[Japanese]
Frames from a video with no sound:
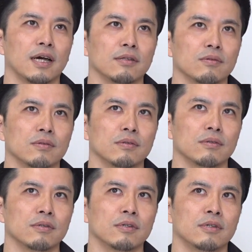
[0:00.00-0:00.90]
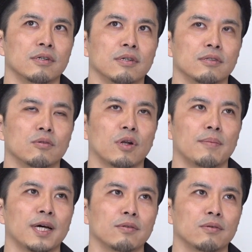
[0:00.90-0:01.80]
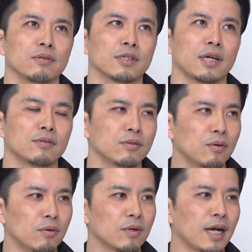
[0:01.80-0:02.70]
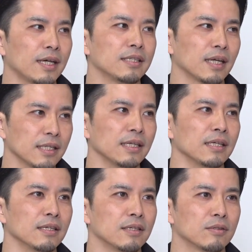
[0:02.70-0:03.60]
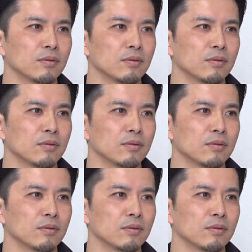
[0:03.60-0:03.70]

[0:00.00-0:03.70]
あのドラマの脚本を書いたり